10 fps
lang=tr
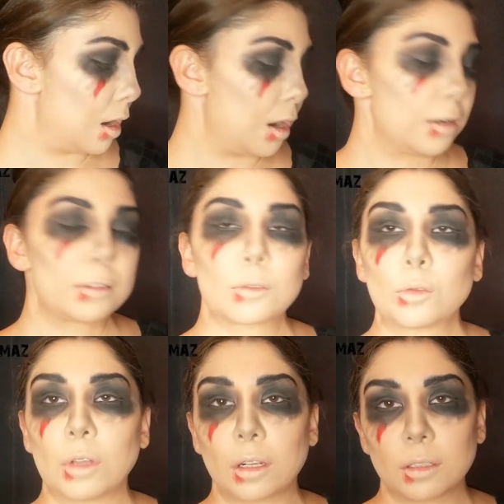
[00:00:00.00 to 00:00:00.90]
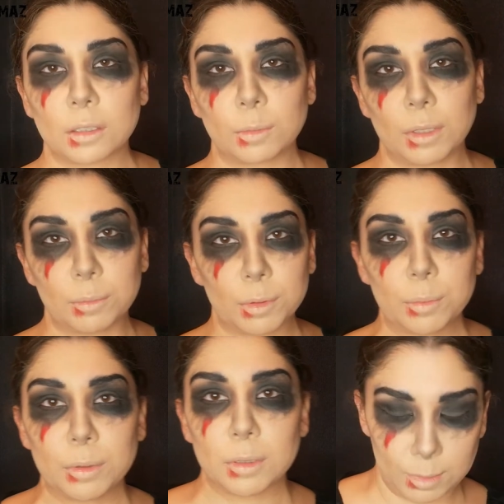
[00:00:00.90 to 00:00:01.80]
Artık dudaklarımı
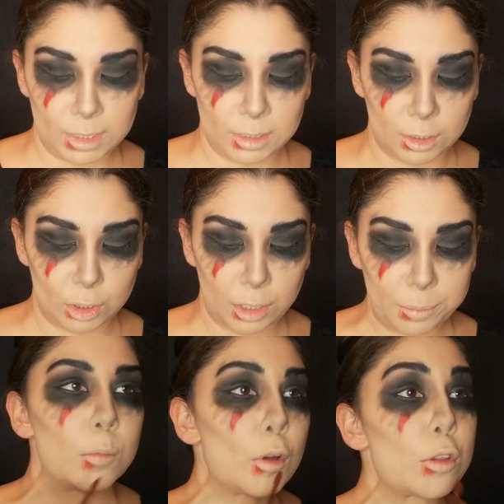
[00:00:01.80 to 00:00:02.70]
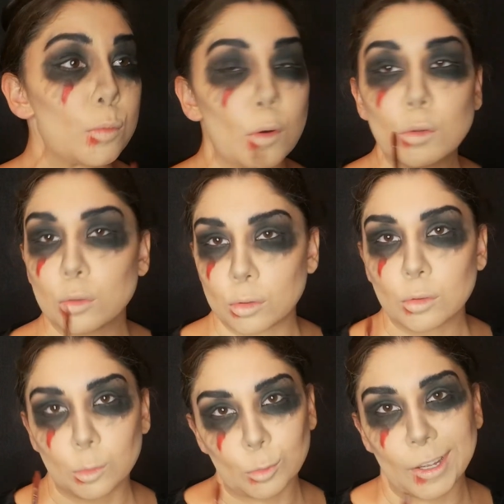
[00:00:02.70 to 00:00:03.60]
yapıp bitireceğim. Mosmor
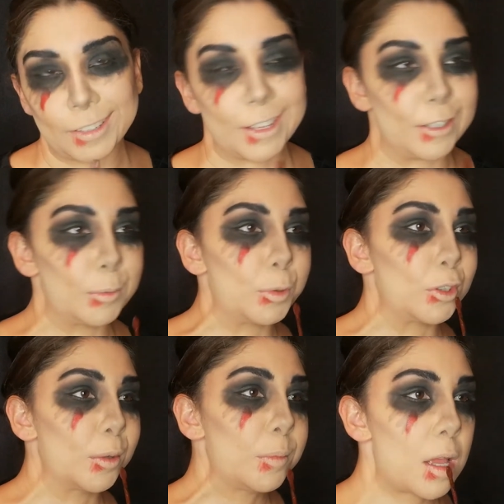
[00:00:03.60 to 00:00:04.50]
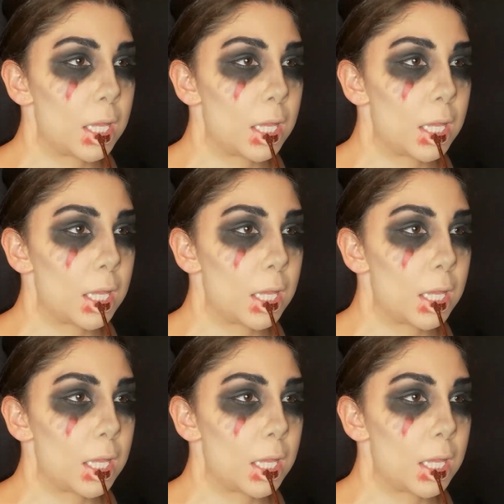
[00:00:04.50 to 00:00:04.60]
dudaklar yapacağım.